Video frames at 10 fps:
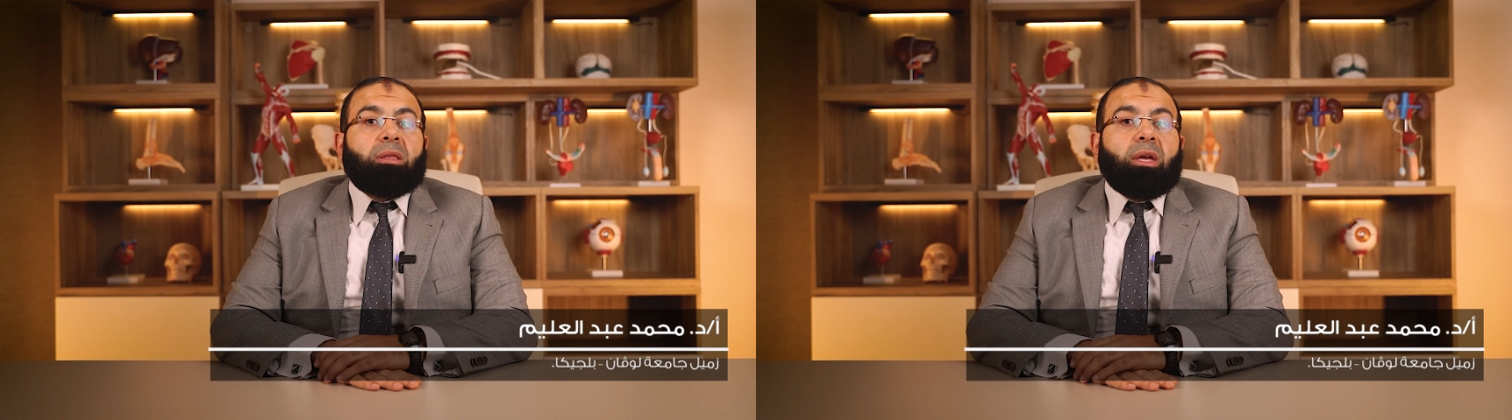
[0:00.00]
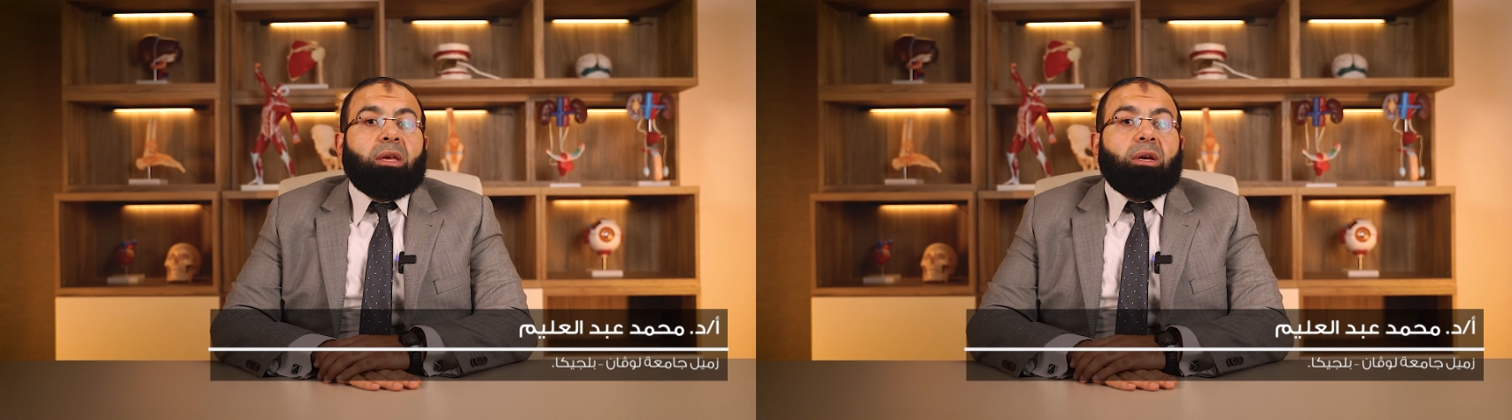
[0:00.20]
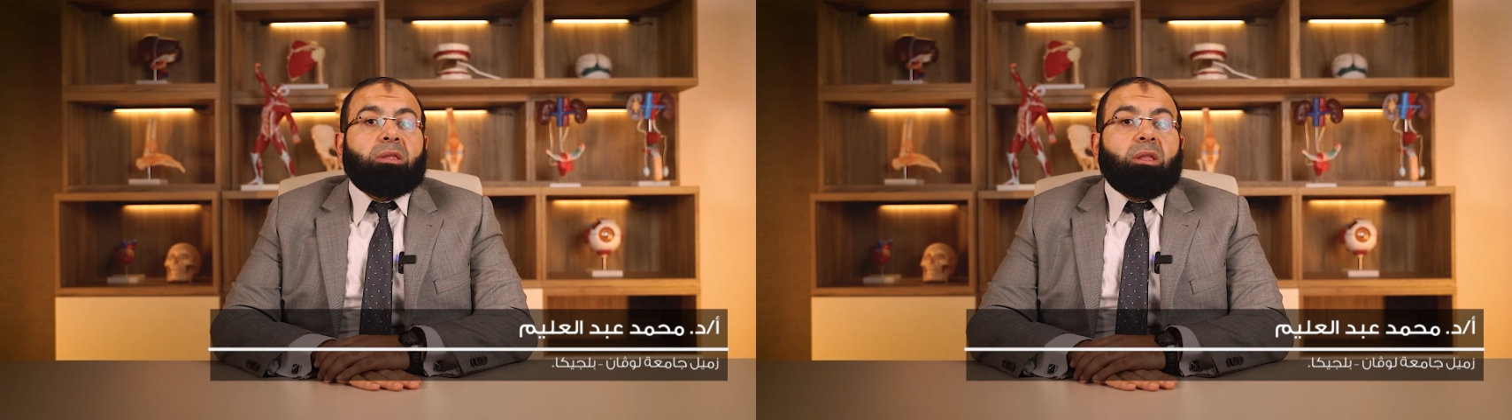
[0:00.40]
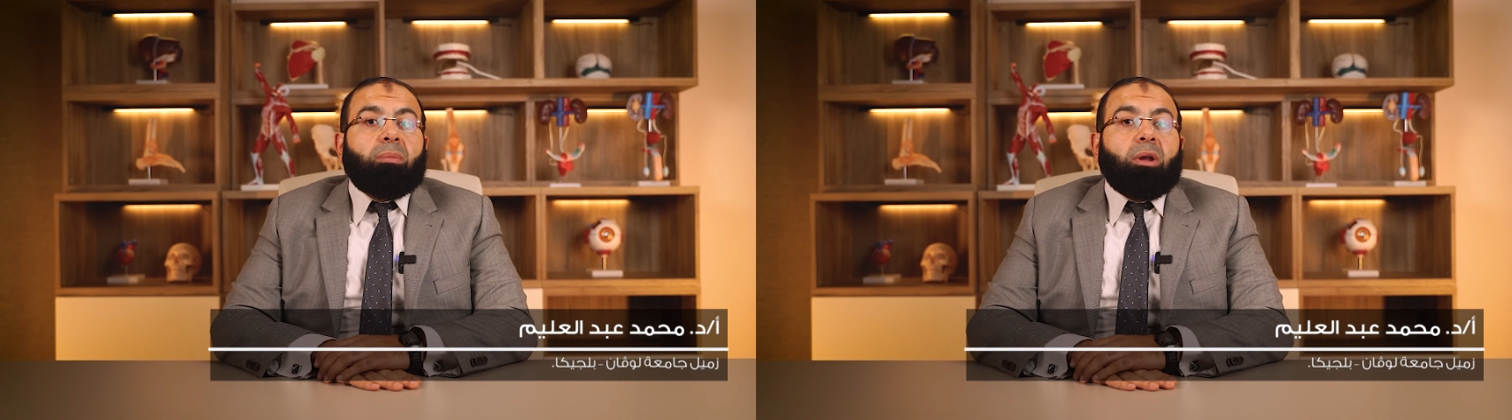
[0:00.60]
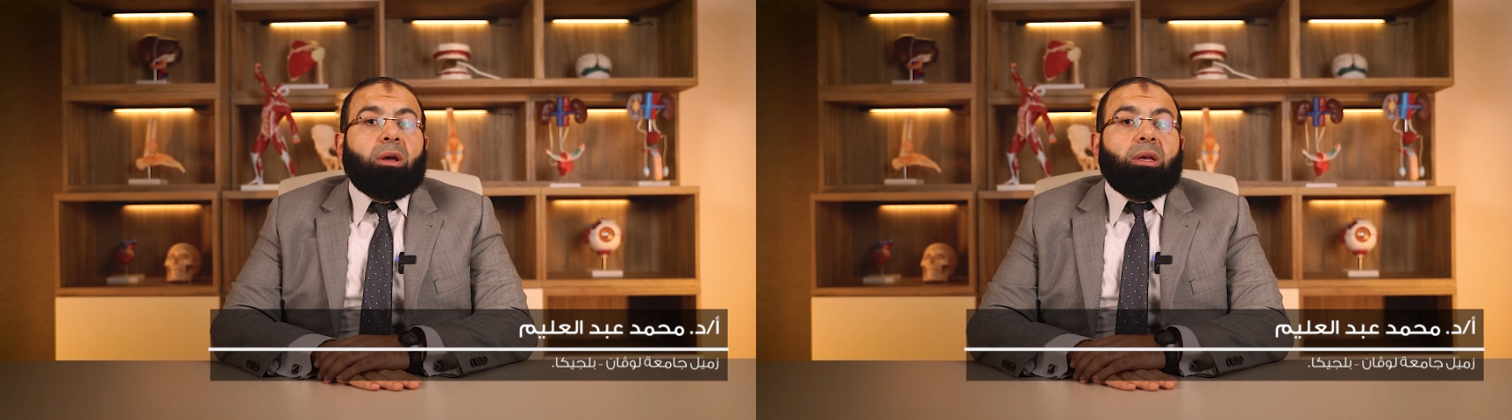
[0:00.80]
ترقيع
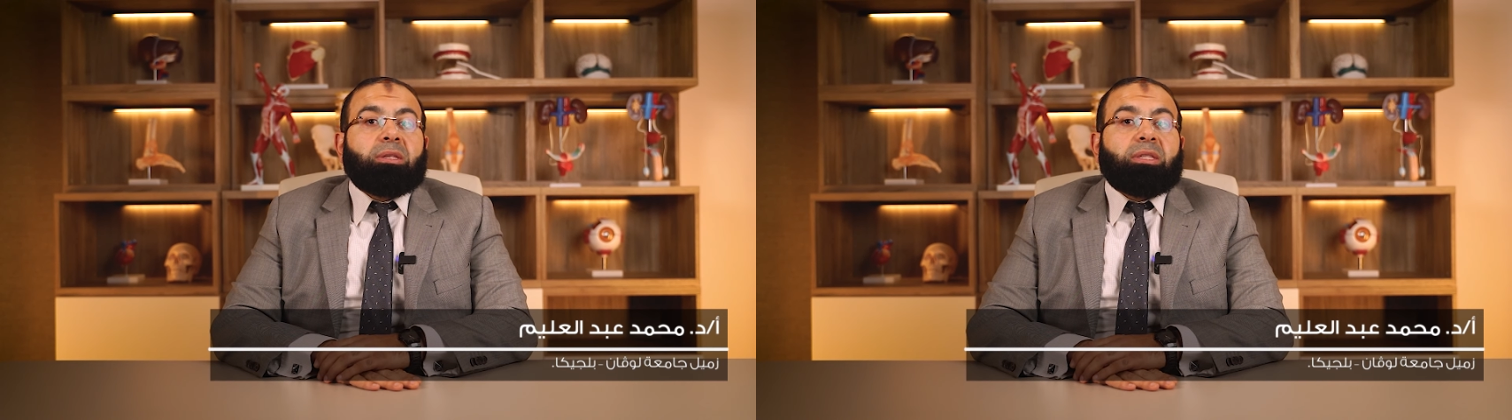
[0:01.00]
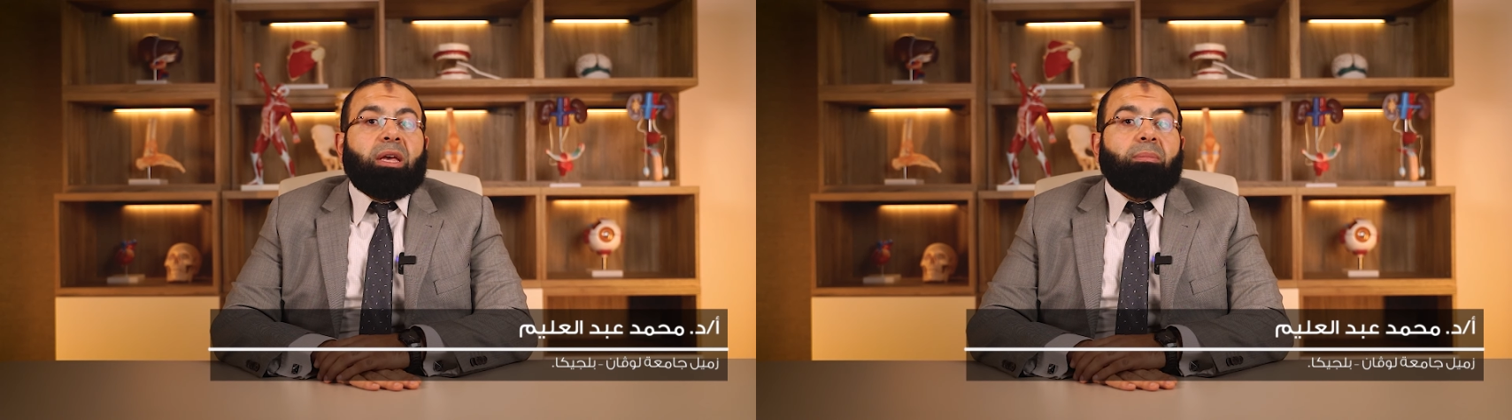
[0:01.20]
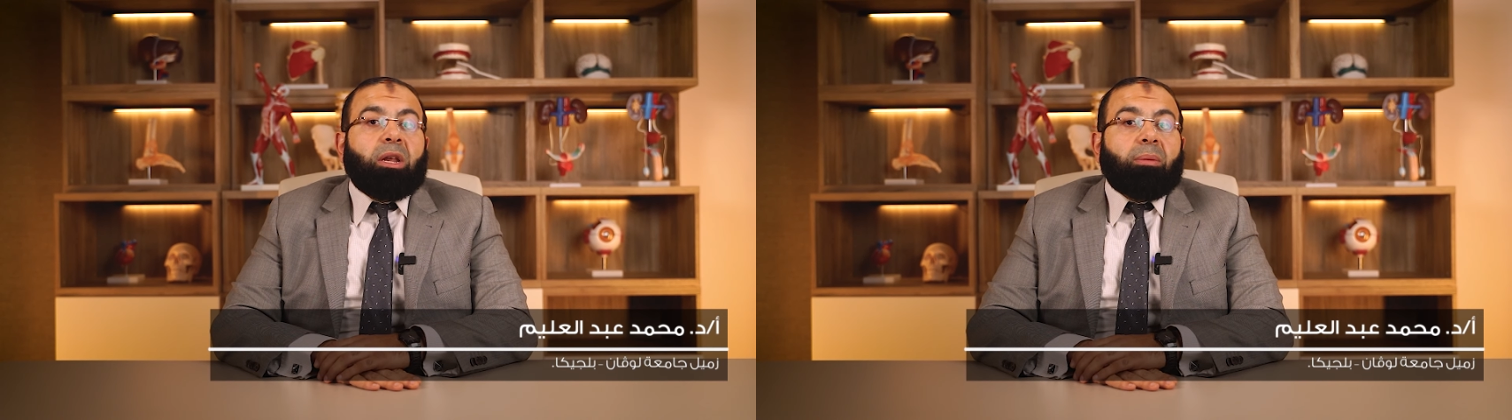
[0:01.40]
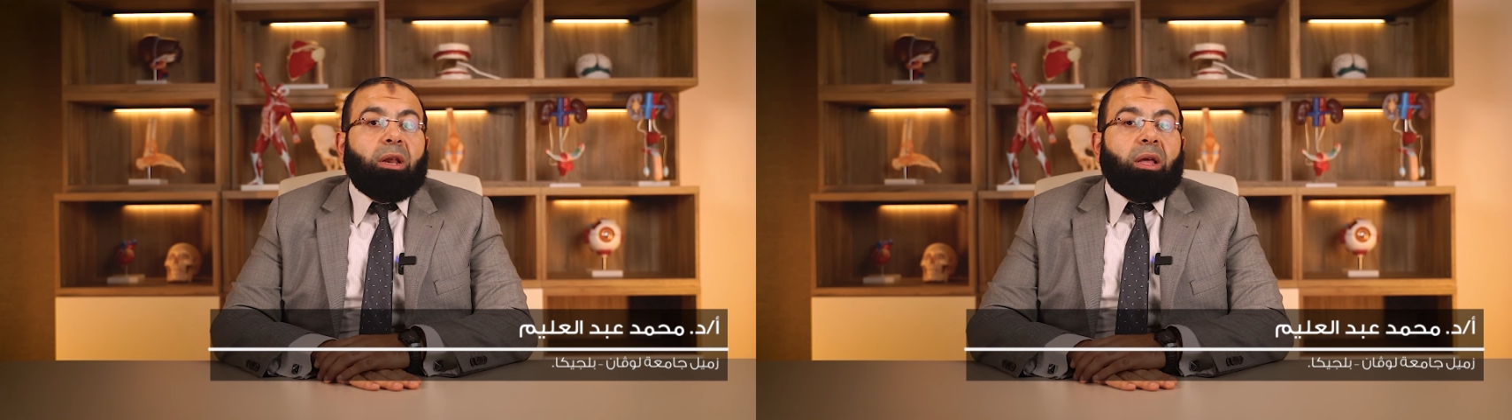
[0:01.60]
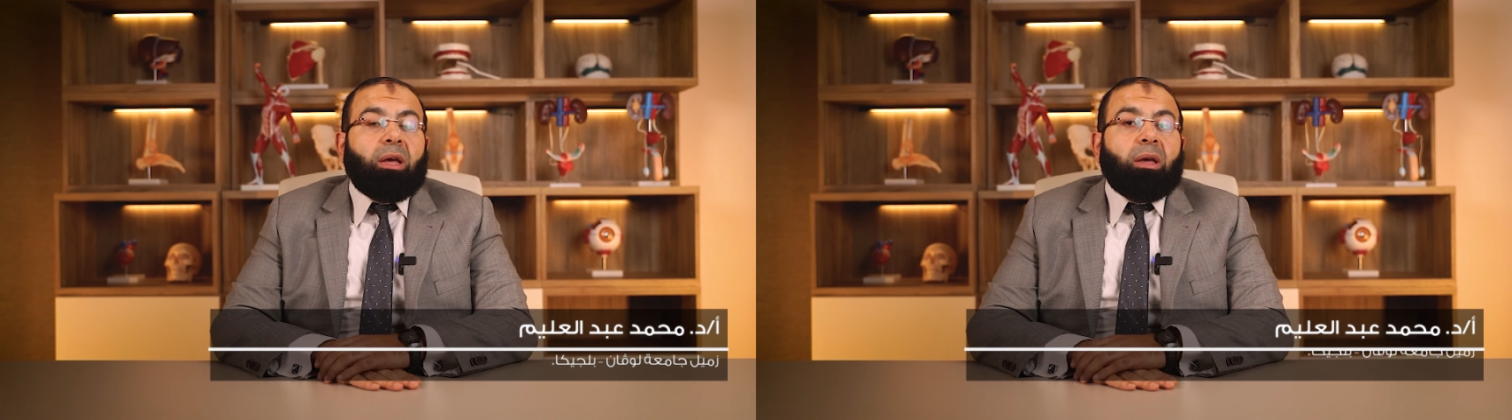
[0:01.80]
الطبلة ازاي
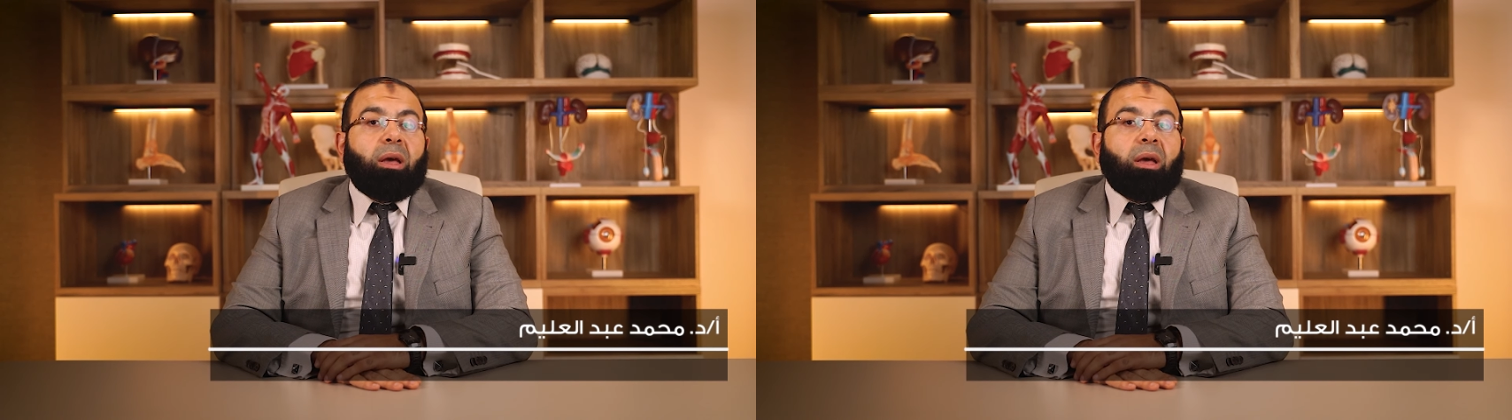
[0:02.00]
بنعملها